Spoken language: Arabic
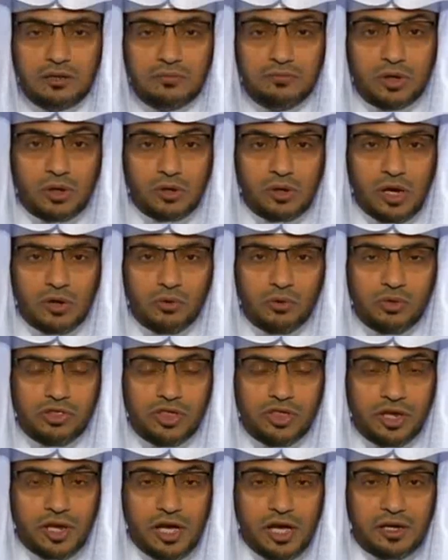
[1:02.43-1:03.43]
براق
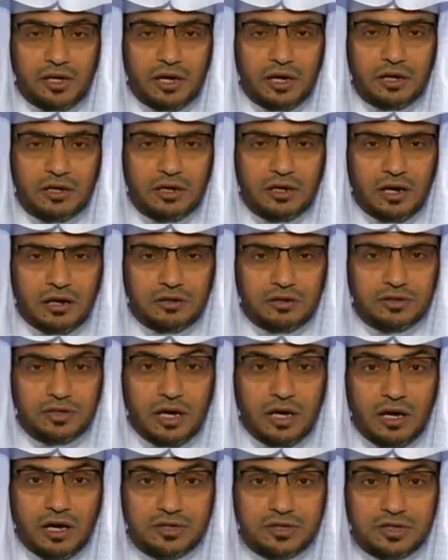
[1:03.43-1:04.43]
الثنايا
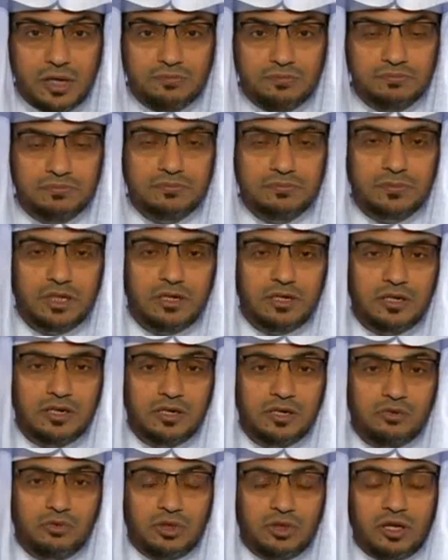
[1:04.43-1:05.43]
أقنى أشم
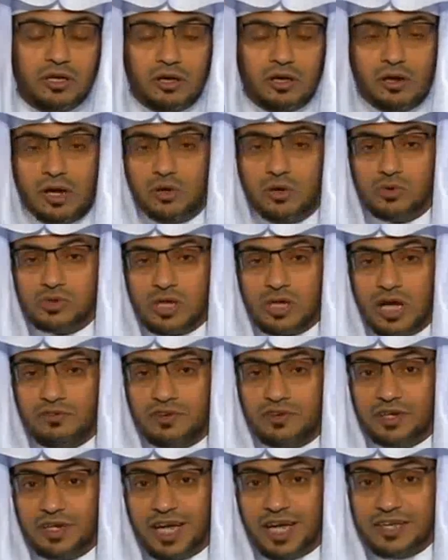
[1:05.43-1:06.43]
وذكر
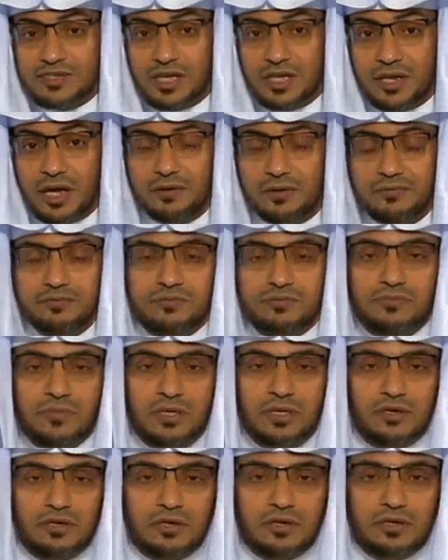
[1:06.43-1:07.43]
أوصافا حسنة
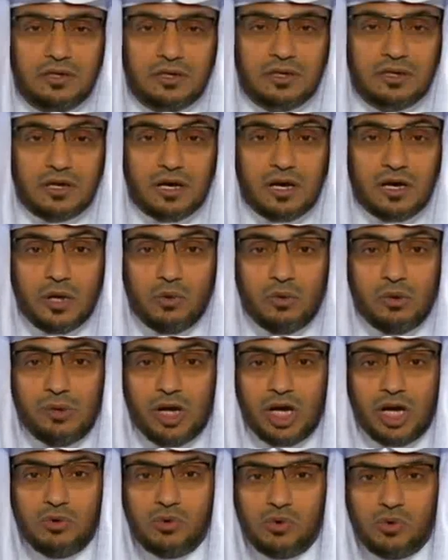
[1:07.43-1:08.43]
قال
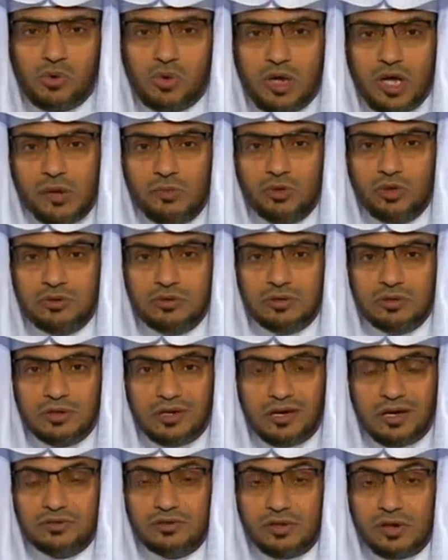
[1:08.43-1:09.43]
ومعه غلام
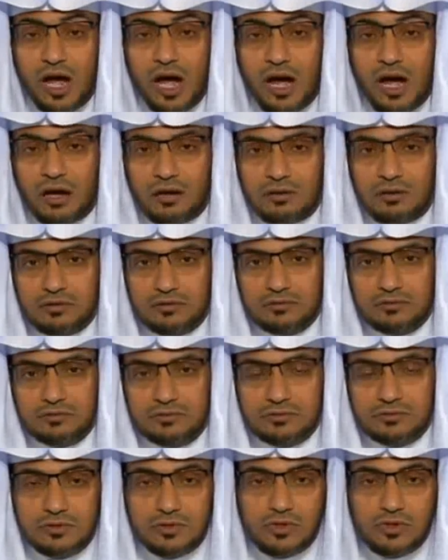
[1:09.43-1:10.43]
قد راهق
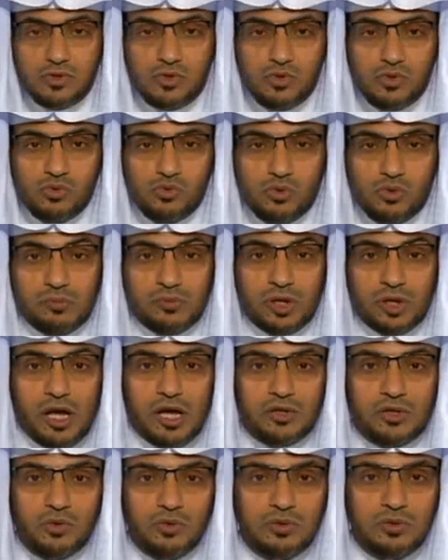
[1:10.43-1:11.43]

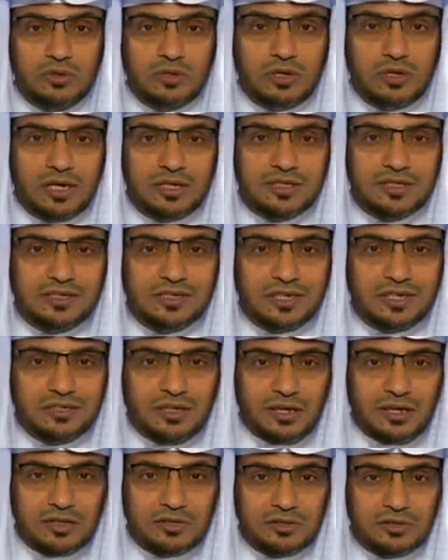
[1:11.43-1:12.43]
وامرأة قد
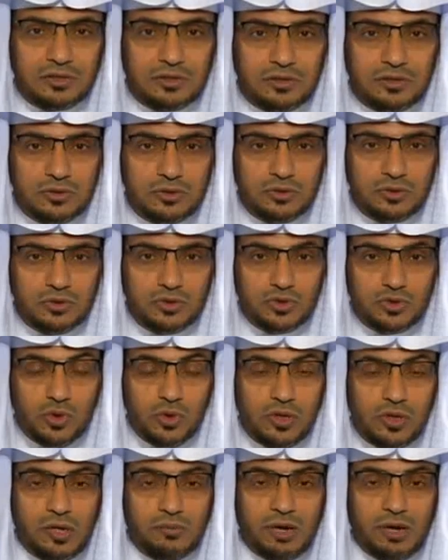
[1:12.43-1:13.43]
سترت
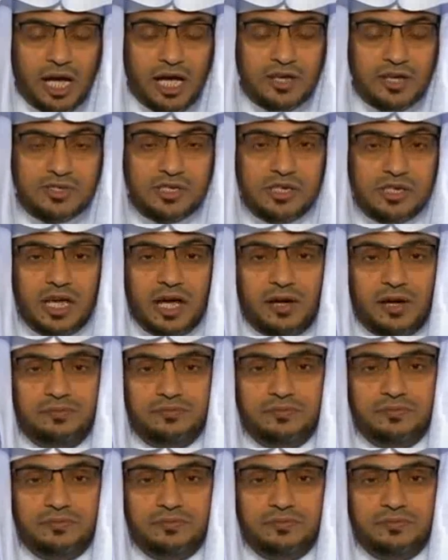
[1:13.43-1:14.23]
جل محاسنها